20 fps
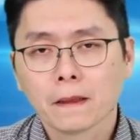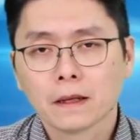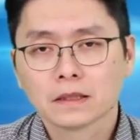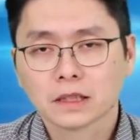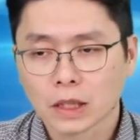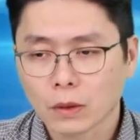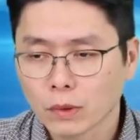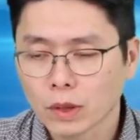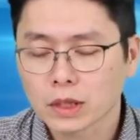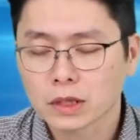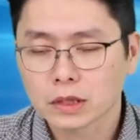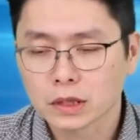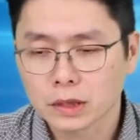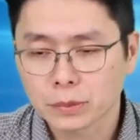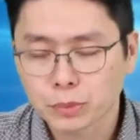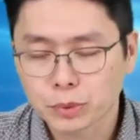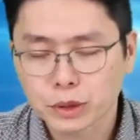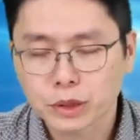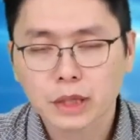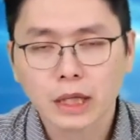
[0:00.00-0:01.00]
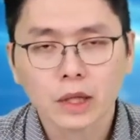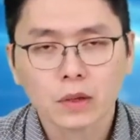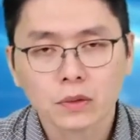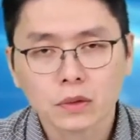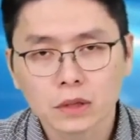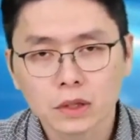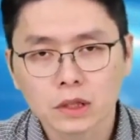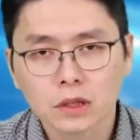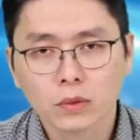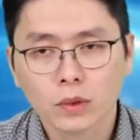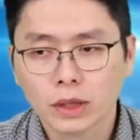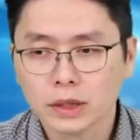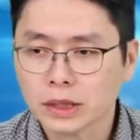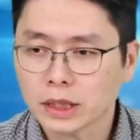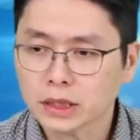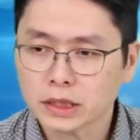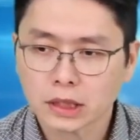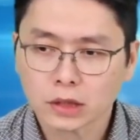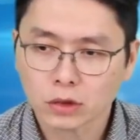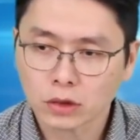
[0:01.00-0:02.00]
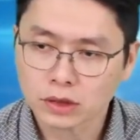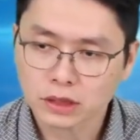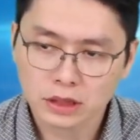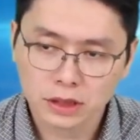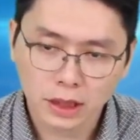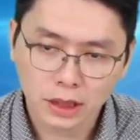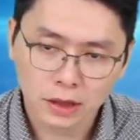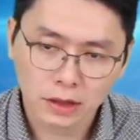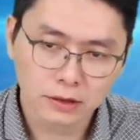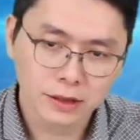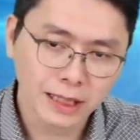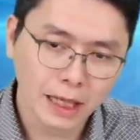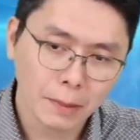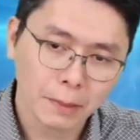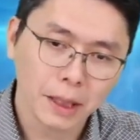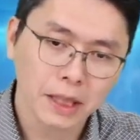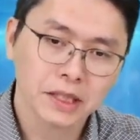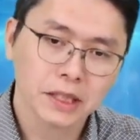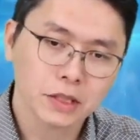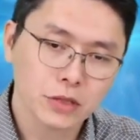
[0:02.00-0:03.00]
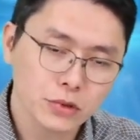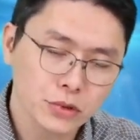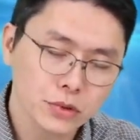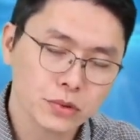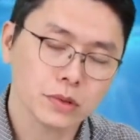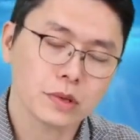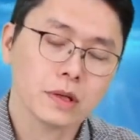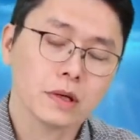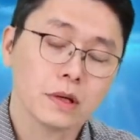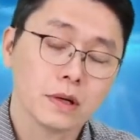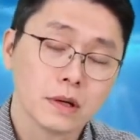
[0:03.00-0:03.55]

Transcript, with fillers: 展望可能也不会太过乐观，大家都要期待到下半年去。